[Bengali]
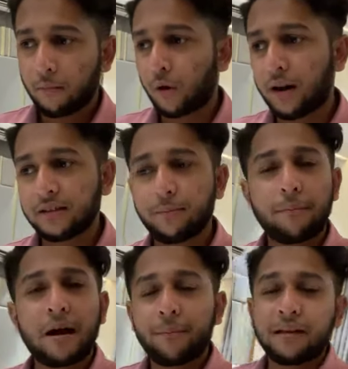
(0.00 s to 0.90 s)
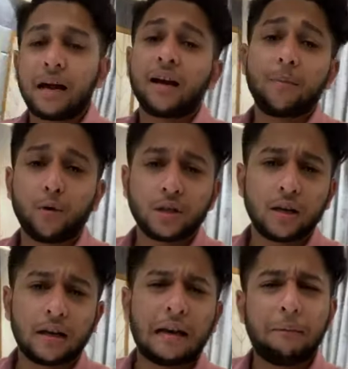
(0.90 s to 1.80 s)
বলে যে বাবা আমি টাকা পয়সা
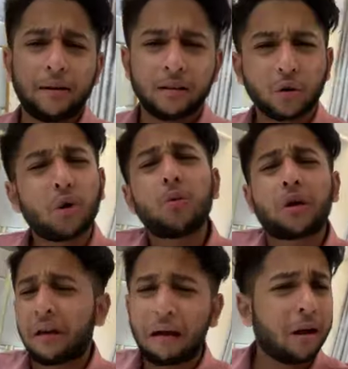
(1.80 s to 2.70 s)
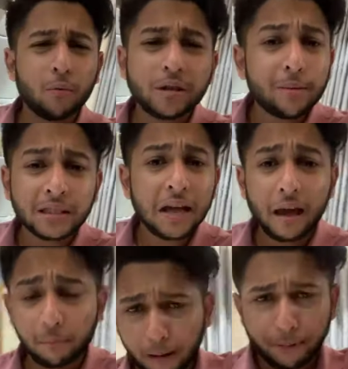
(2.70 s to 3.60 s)
গাড়ি বাড়ি দিয়ে করবো কি এগুলোর মধ্যে আমার
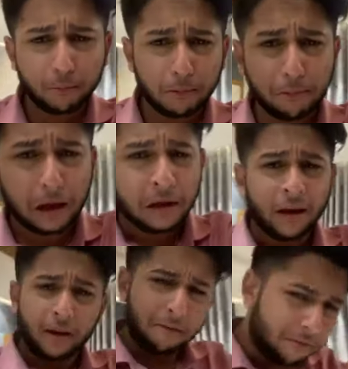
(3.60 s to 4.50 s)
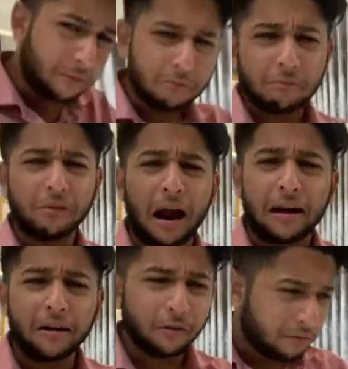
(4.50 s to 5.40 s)
আমি বাবারে বলি বাবা
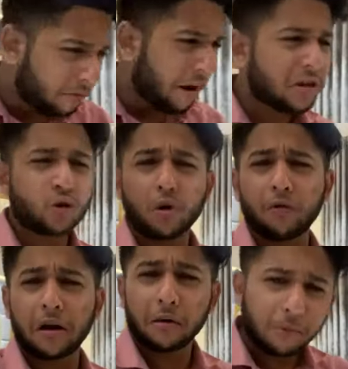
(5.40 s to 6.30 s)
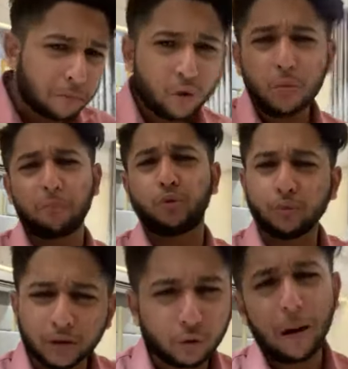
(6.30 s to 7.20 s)
রাইডিং রেঞ্জ রোভার খুব
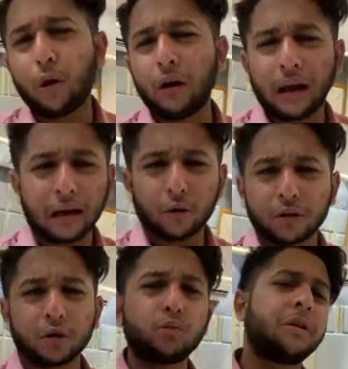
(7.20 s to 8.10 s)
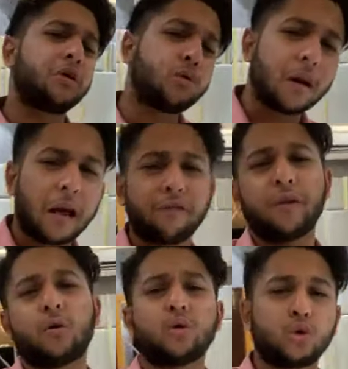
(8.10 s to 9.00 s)
তোমার তো ভালোই লাগার কথা তুমি তোমার লাইফে
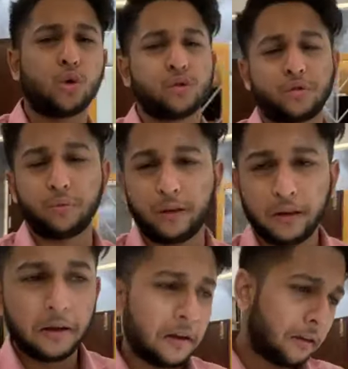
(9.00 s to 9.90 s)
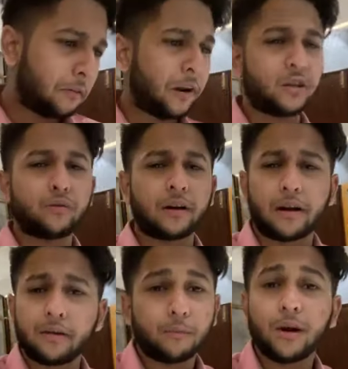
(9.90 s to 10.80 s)
কত জোস তুমি রেঞ্জ রোভার
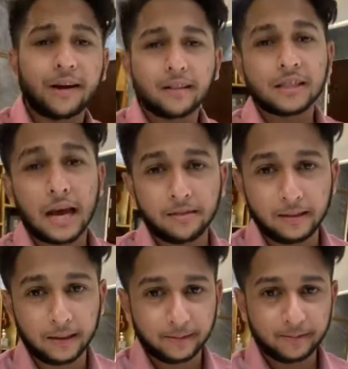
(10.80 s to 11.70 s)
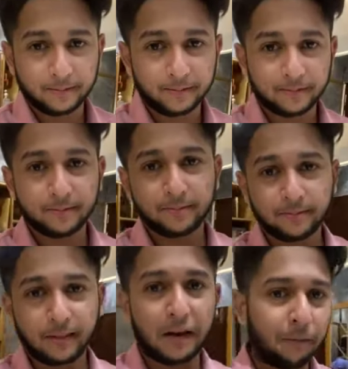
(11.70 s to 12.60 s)
গাড়ি বলে এটাতে শান্তি নাই
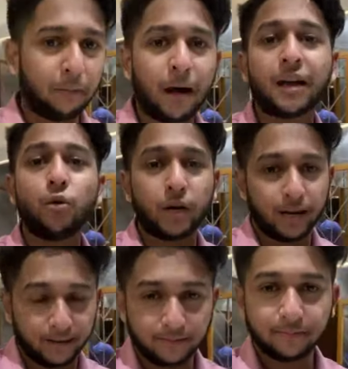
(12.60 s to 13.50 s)
কেন আমি আমার মাকে উঠাই নাই